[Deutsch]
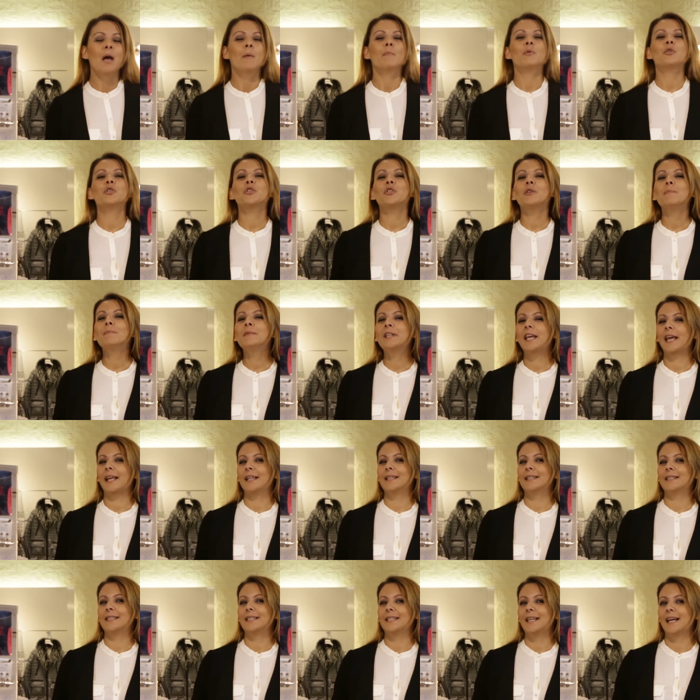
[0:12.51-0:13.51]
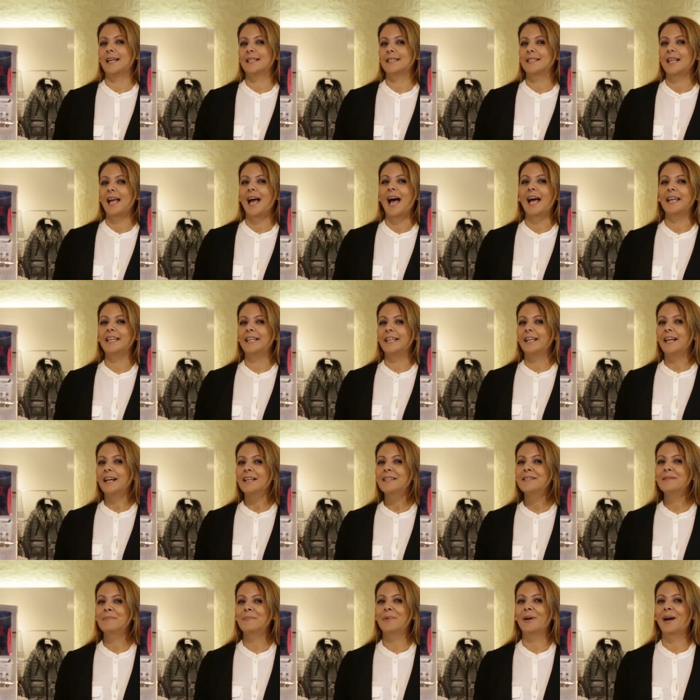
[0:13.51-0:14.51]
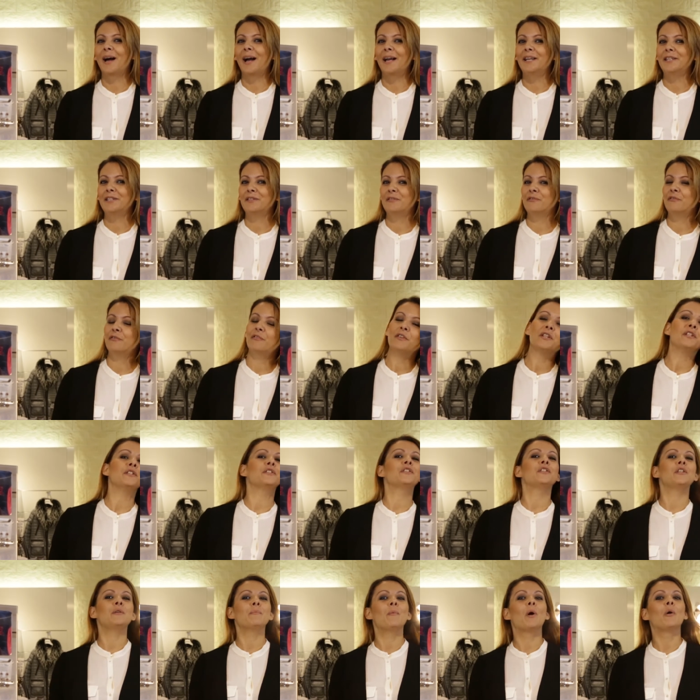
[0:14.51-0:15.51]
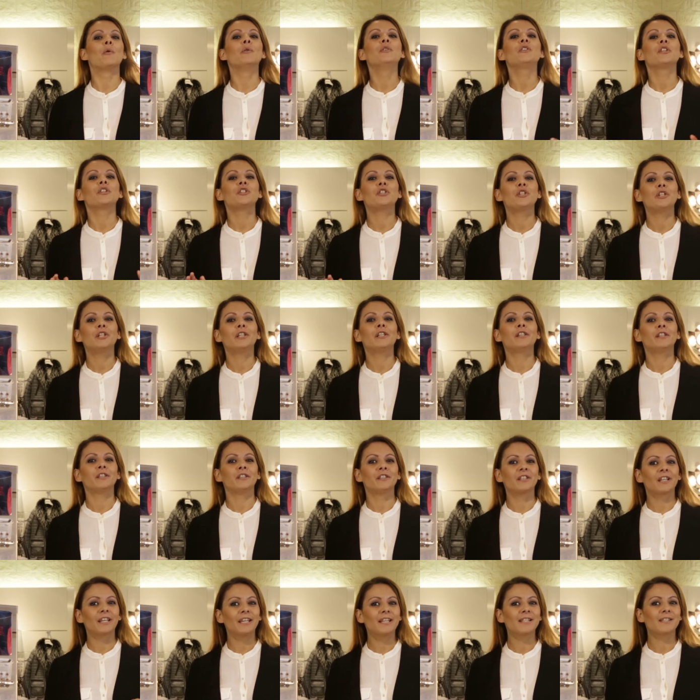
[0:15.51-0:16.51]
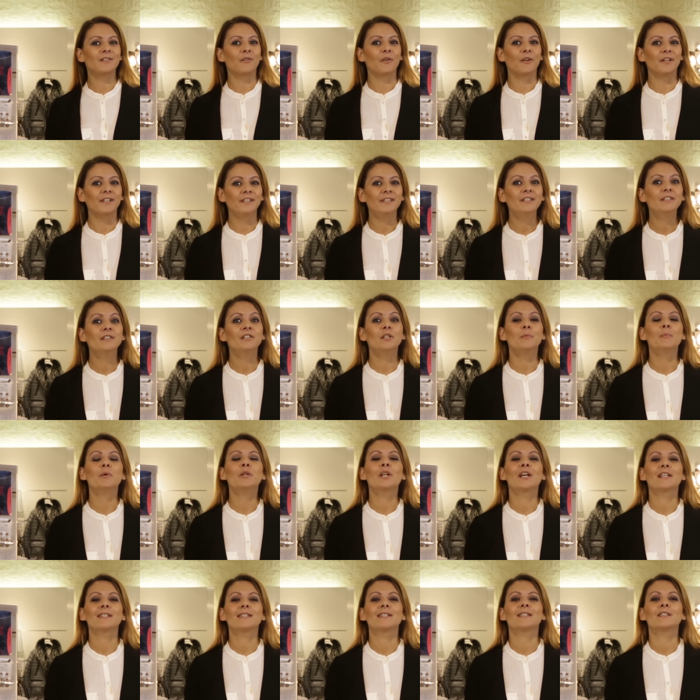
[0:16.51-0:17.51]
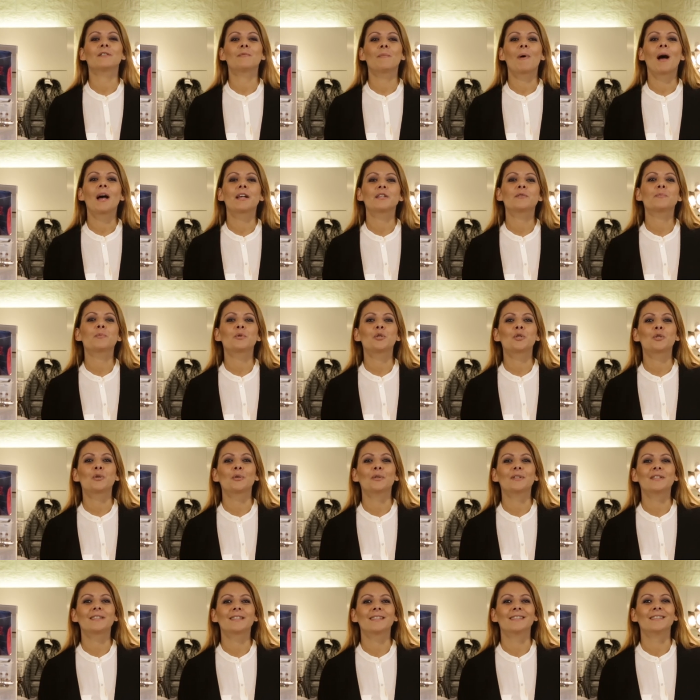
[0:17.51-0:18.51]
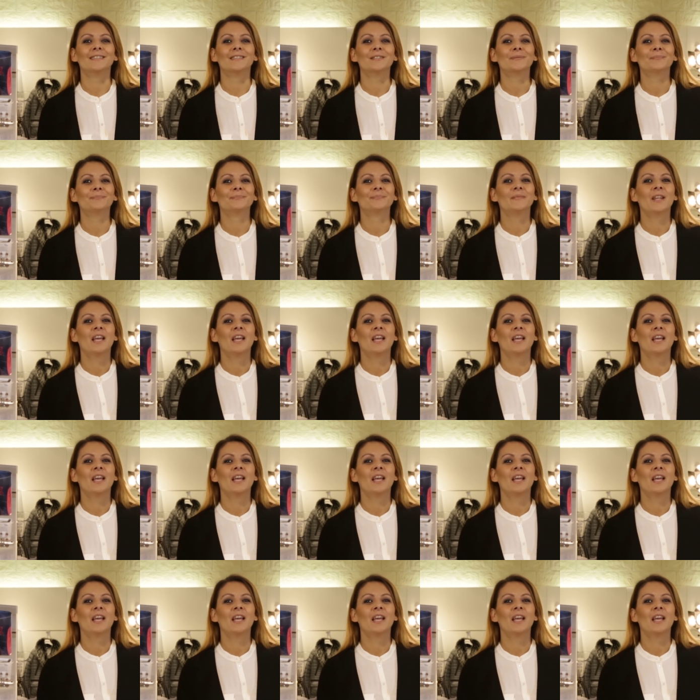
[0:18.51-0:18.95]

Bestimmt kennen Sie das. An den Kassenbereichen finden Sie immer unterschiedliche Drehsäulen, die mit Accessoires bestückt sind.